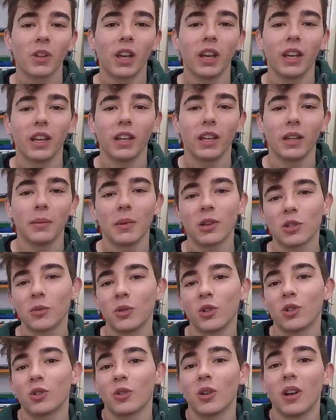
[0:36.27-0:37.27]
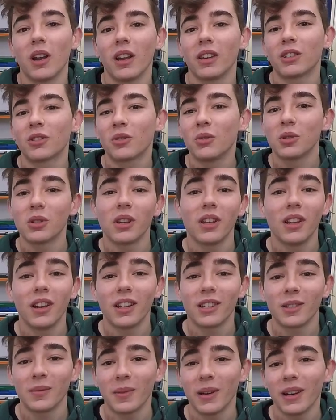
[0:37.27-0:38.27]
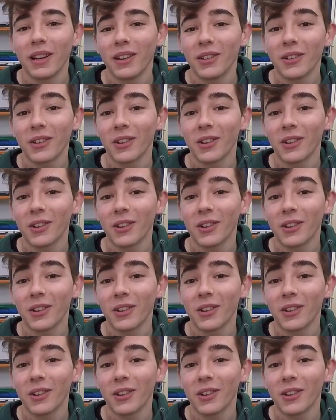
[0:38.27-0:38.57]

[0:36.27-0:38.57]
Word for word: eh, más o menos la excusa de la semana, ¿no?